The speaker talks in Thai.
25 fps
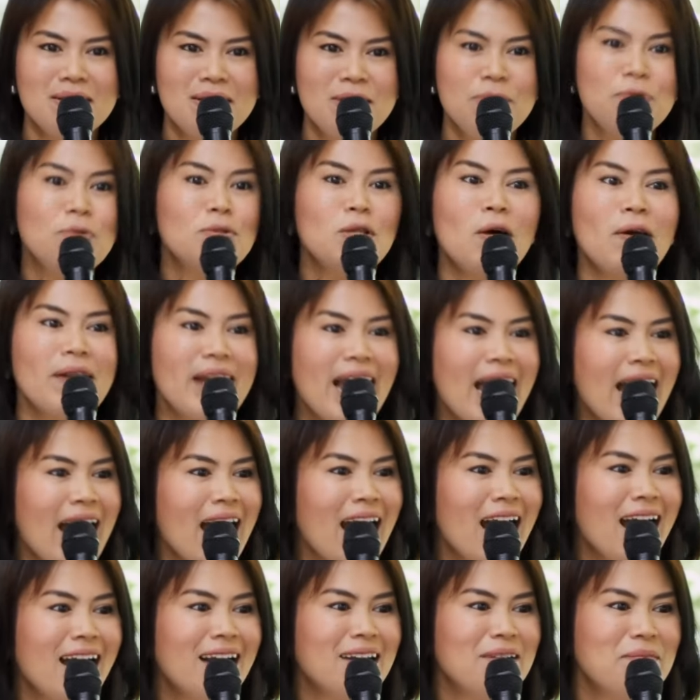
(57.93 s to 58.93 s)
อยู่ต่อหน้า
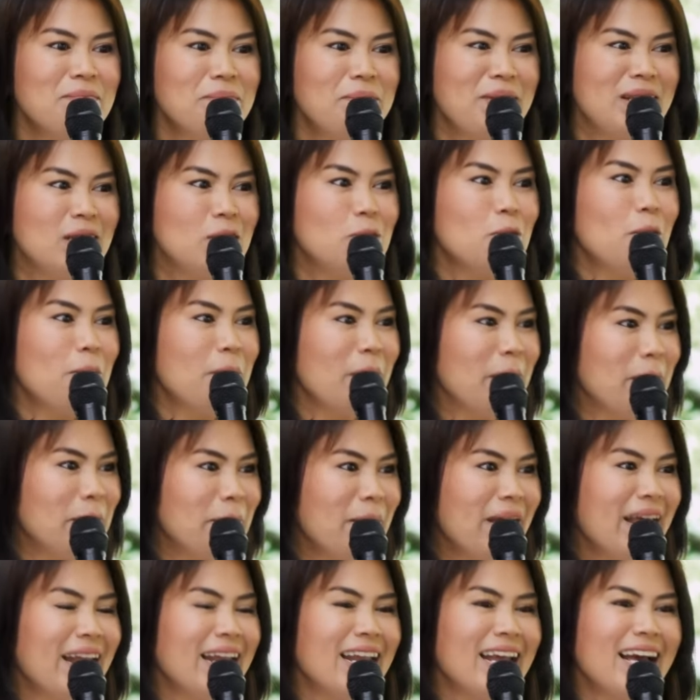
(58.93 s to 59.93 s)
เป็นตัว
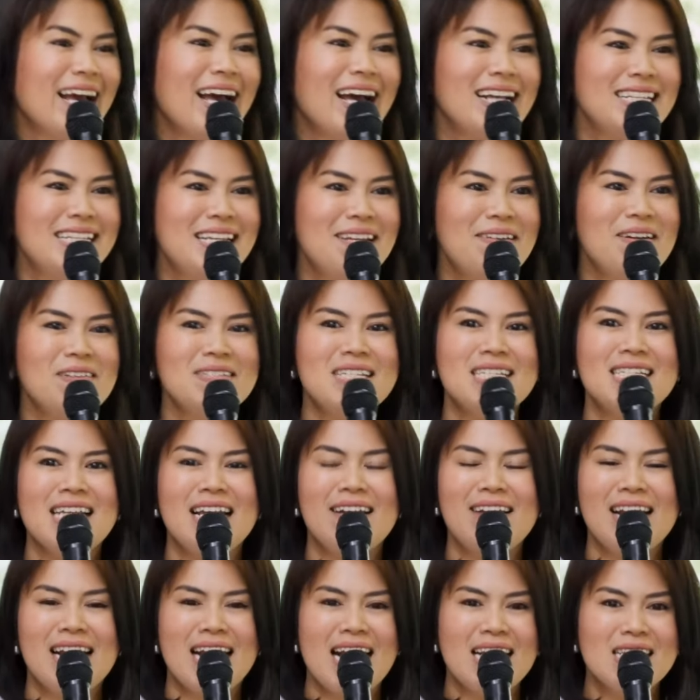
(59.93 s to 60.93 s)
เป็นๆนะคะที่เราจะจั
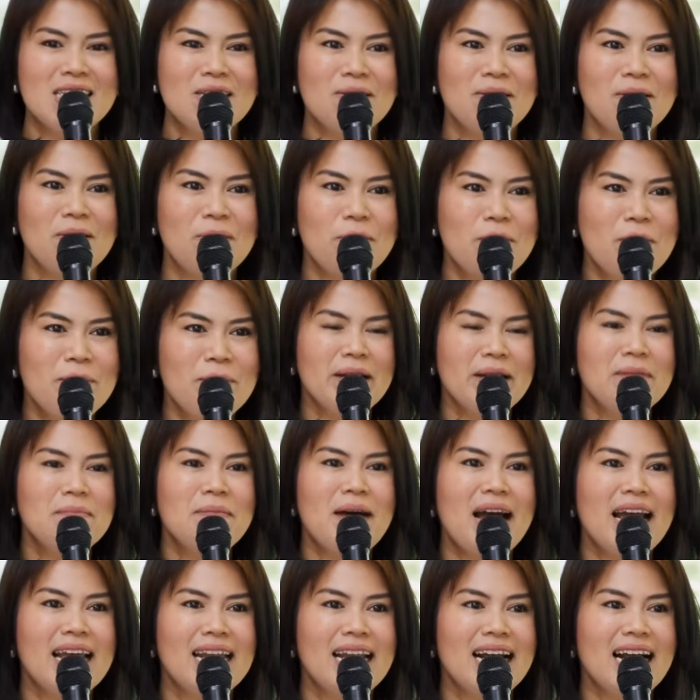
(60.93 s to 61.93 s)
ดรายการสดร่น
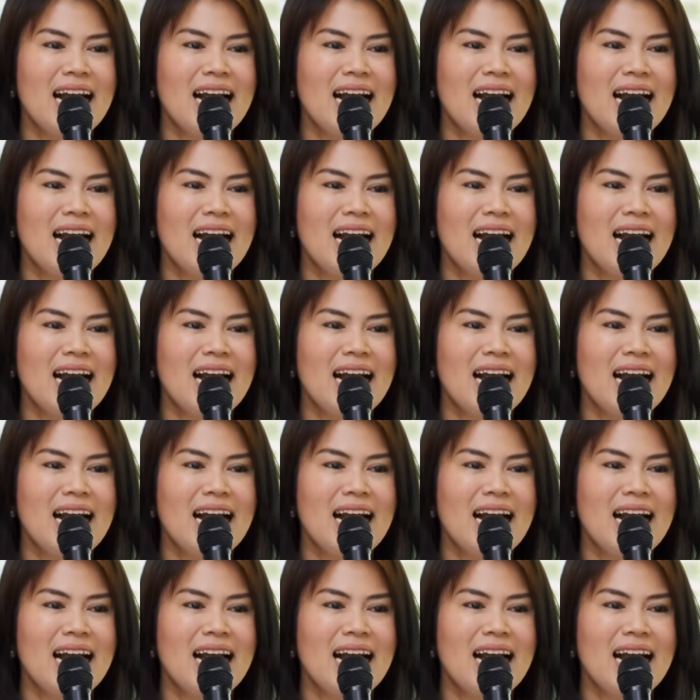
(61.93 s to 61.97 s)
ไป